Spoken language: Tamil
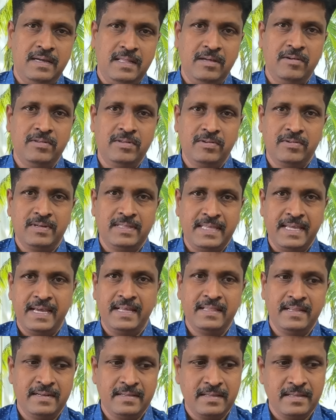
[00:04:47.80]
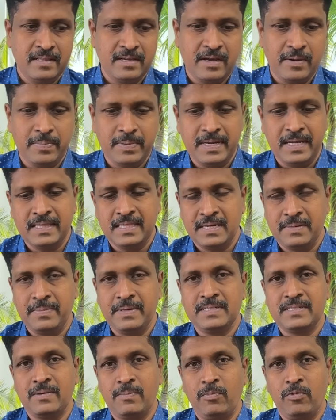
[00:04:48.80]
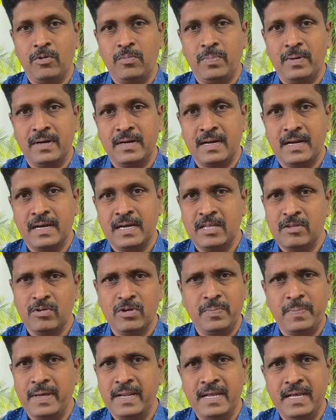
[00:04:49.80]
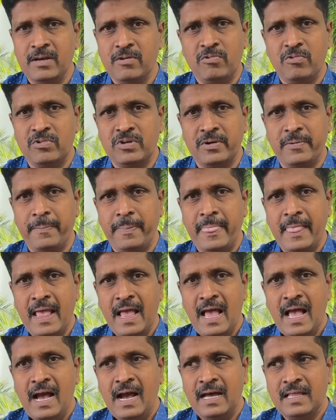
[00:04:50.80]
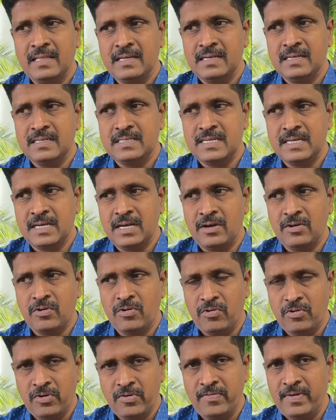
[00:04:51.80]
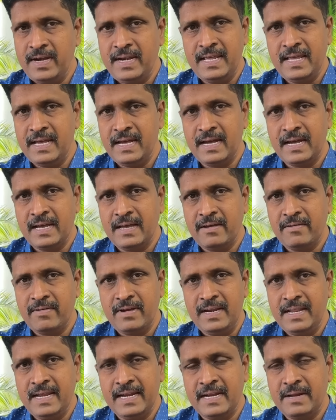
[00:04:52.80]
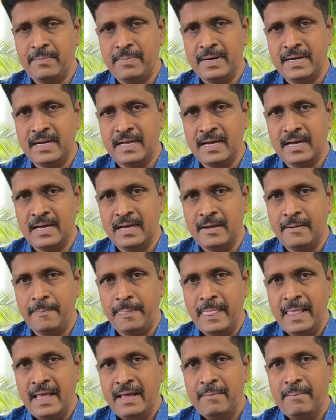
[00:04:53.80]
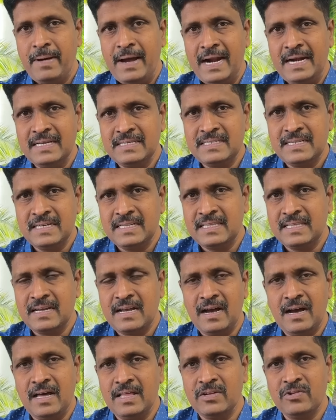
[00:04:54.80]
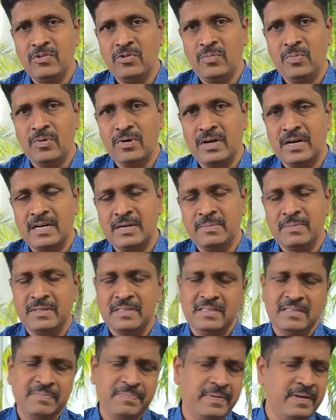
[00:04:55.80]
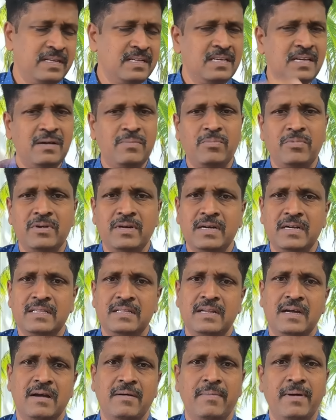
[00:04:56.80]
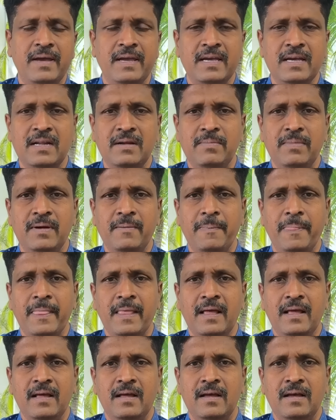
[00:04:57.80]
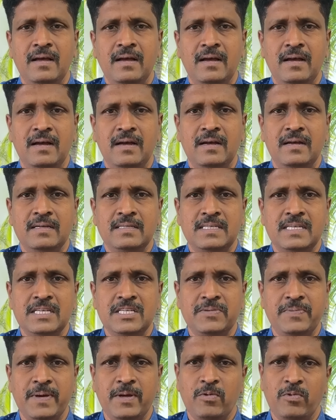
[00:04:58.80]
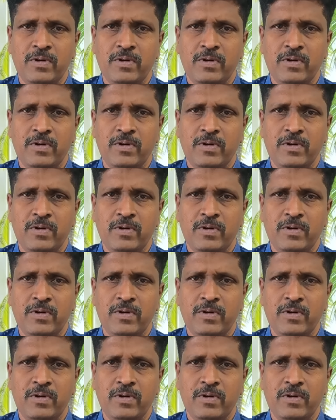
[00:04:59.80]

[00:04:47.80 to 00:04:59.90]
அதாவது இவங்க தேர்ந்தெடுத்ததுக்கப்புறம் எத்தனை பேர் சப்போர்ட் பண்ணுறாங்க இது ஒரு பெரிய கூட்டம் அந்த சிக்காகோவுக்கு வெளியாக வெளியே என்ன பண்ணிட்டாங்க பாலஸ்தீனத்துக்கு ஆதரவு போராட்டம் வந்து பெரிய முன்னெடுத்துட்டாங்க பயங்கரமாக சீஸ் ஃபயர்